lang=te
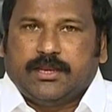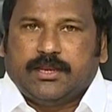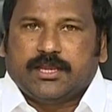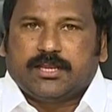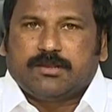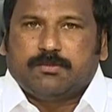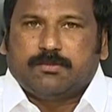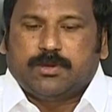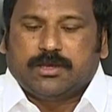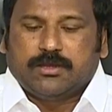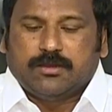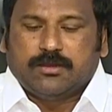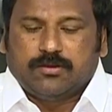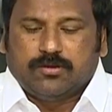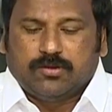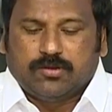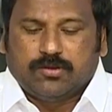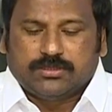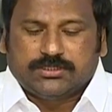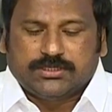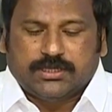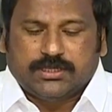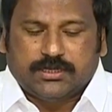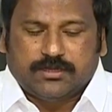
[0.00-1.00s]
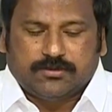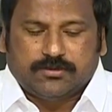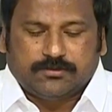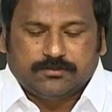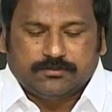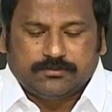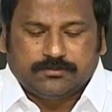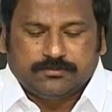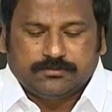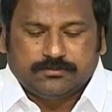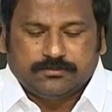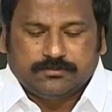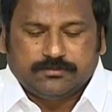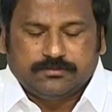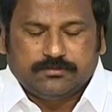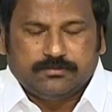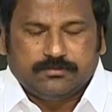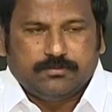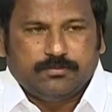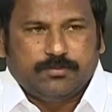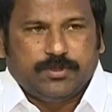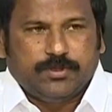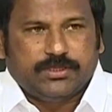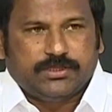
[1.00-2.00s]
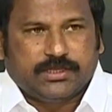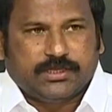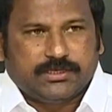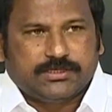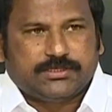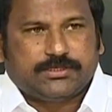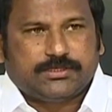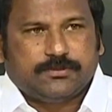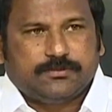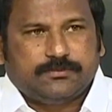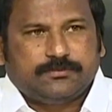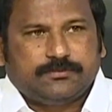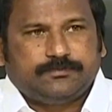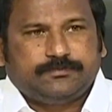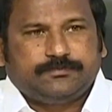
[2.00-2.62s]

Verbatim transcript: అనేక మార్లు నోరు జారటం మీకు తెలుసు